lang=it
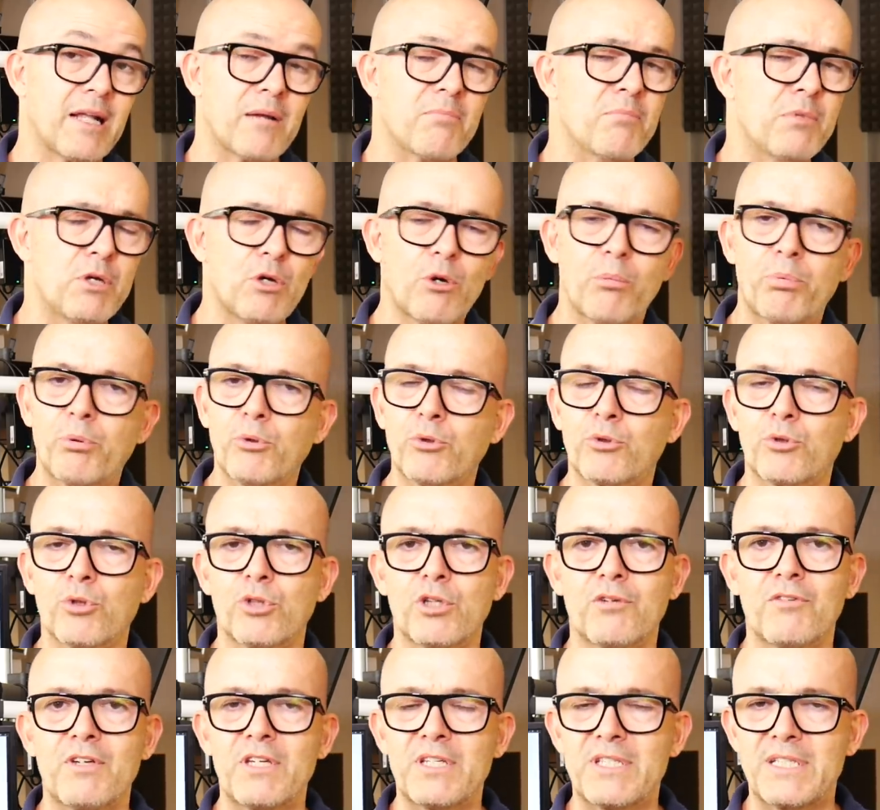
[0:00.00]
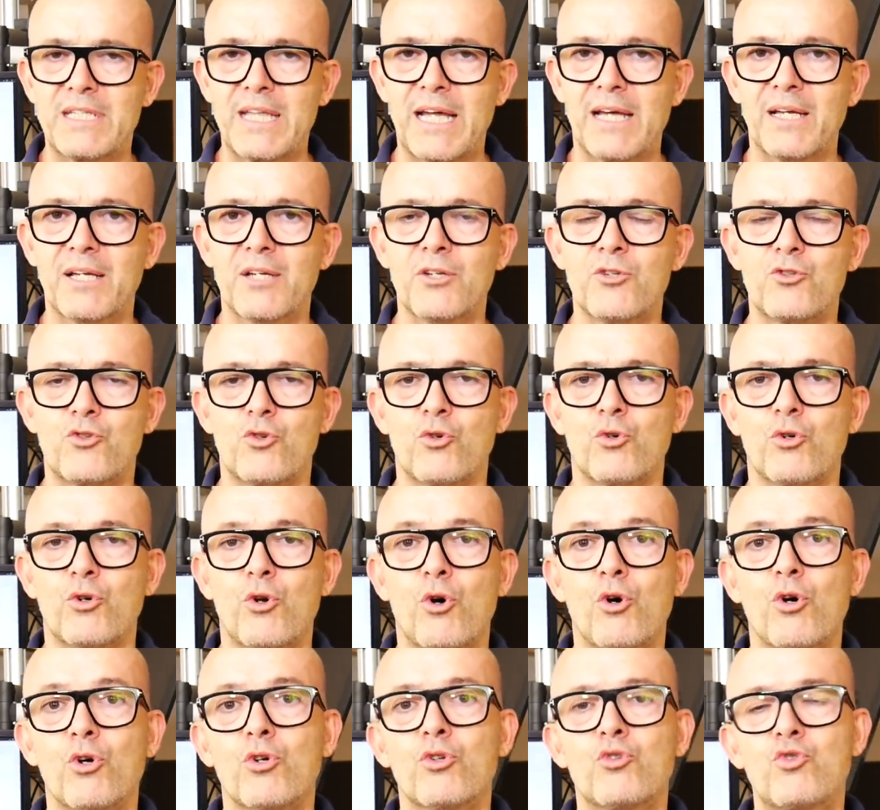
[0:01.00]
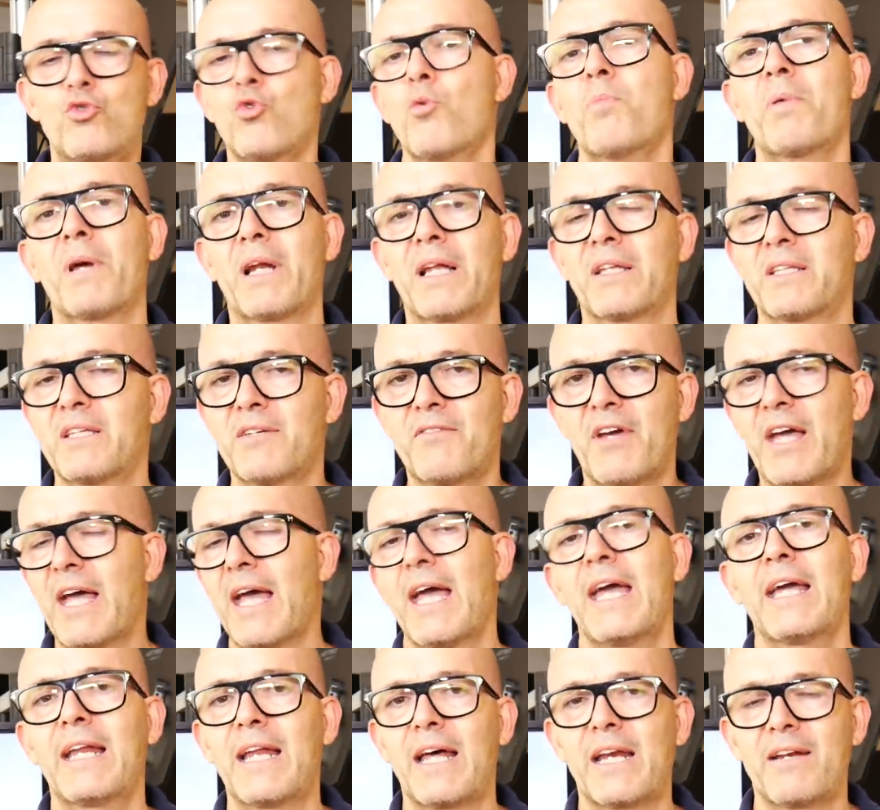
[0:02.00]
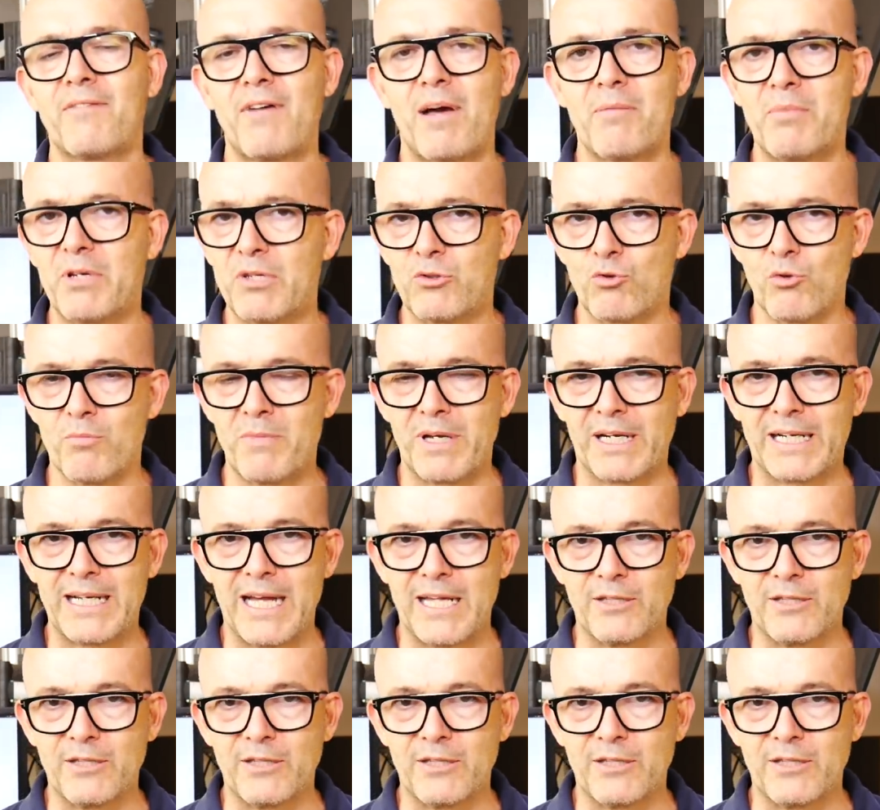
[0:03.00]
dal mio punto di vista, sono superlative e inarrivabili sul